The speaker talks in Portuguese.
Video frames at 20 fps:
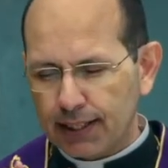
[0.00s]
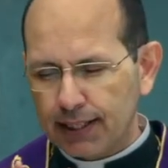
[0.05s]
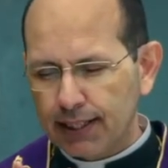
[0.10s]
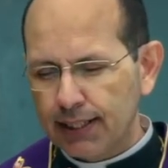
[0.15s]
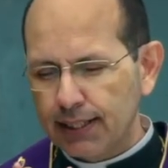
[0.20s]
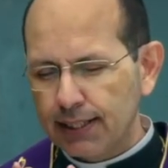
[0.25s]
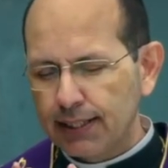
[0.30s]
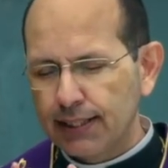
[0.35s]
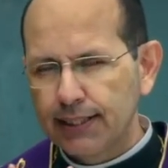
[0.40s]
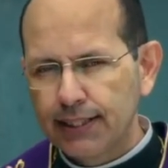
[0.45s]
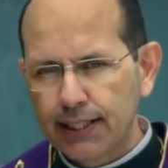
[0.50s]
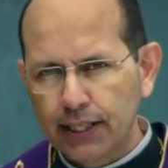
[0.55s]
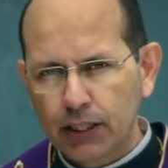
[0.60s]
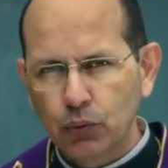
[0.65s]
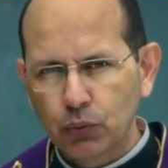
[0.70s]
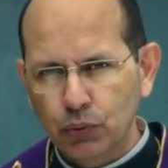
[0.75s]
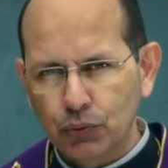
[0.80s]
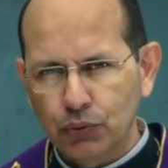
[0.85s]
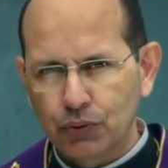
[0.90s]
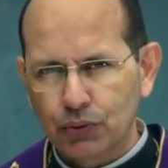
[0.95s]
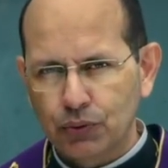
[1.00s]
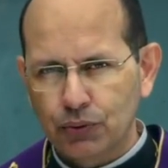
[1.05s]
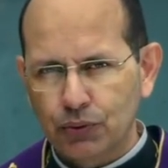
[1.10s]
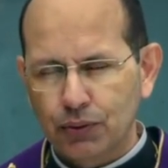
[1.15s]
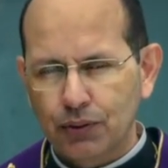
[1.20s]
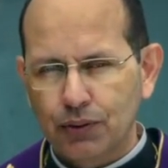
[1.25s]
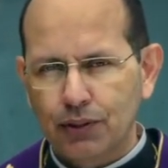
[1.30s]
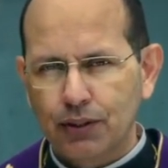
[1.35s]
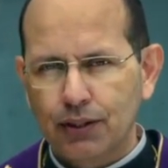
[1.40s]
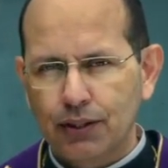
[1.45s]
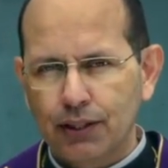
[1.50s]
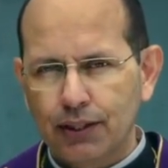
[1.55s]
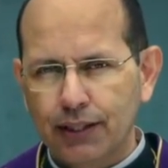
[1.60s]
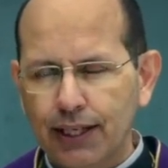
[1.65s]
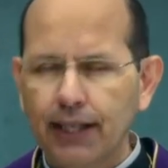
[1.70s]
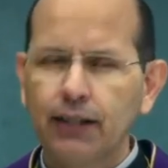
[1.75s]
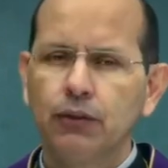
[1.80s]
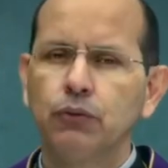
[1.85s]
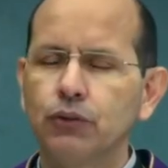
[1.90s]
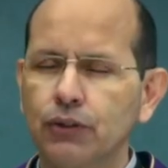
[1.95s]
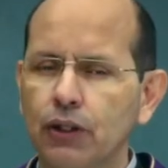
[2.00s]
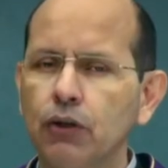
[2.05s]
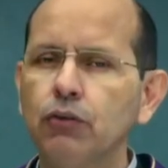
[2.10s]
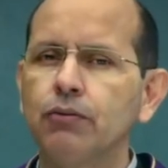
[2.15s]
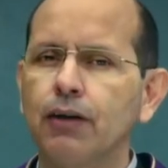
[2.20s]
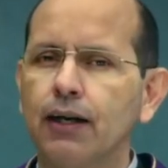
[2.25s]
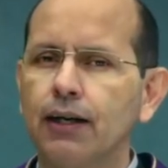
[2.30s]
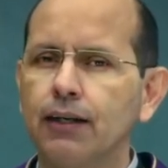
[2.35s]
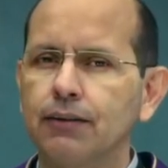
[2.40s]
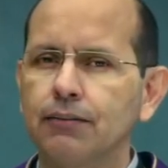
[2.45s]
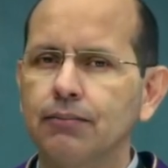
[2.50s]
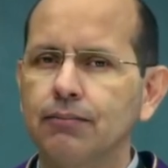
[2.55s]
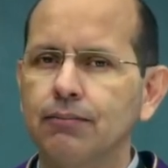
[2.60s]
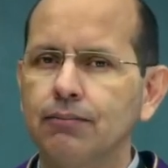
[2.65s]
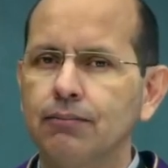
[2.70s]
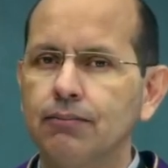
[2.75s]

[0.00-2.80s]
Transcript: que Deus quer nos salvar